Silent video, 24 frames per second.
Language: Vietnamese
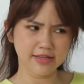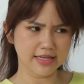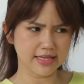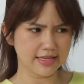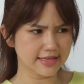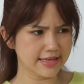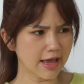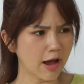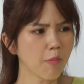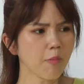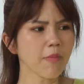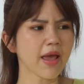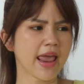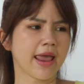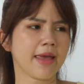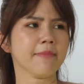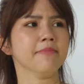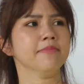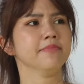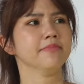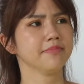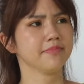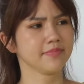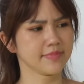bây giờ chị giống
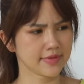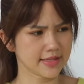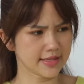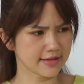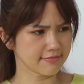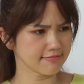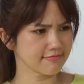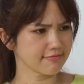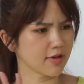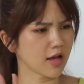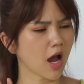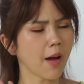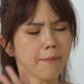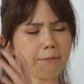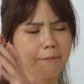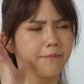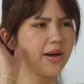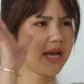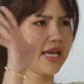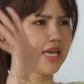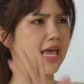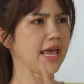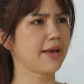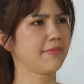em dạ đúng rồi
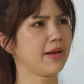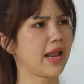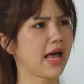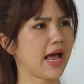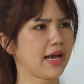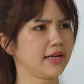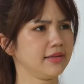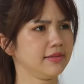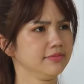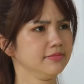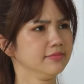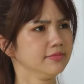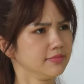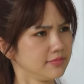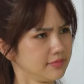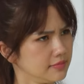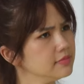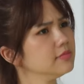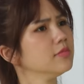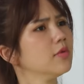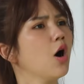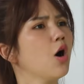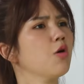copy em lại dạ